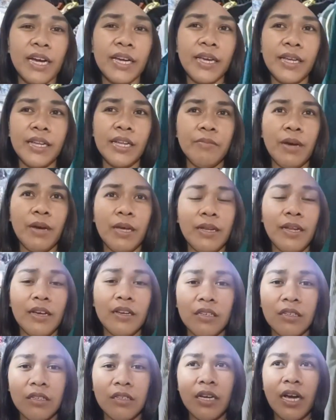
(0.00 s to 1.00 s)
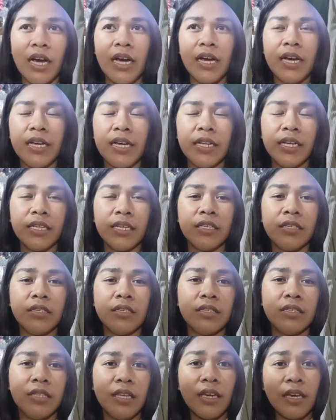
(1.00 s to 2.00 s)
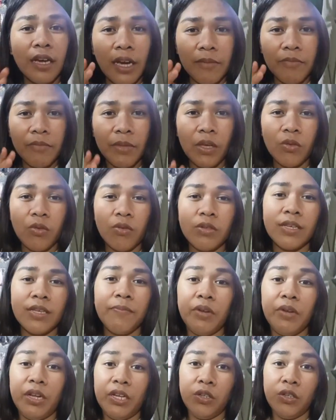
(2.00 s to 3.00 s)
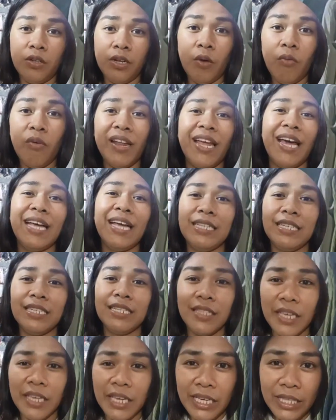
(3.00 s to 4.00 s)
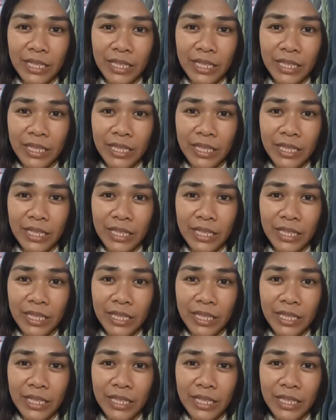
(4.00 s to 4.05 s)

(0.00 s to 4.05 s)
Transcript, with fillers: Kaya naman, nag, uh, ah, nag kami dun sa presyo na 180.